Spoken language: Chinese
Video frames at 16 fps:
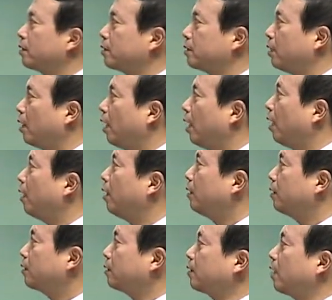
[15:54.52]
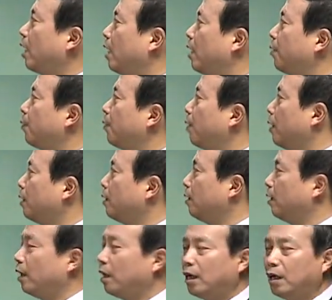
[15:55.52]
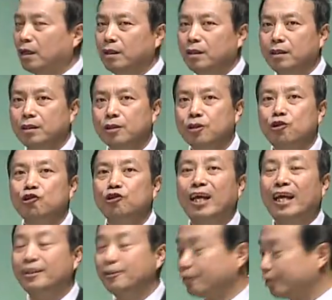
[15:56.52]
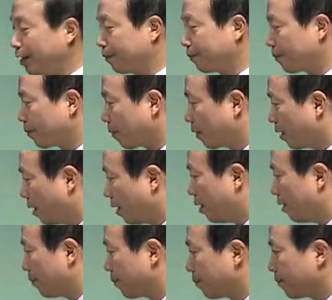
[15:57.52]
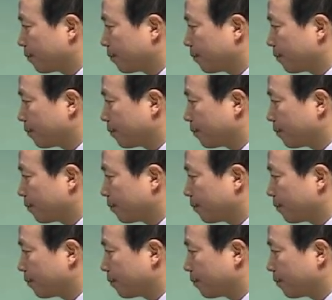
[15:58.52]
十号，三月一号。十天之内，好。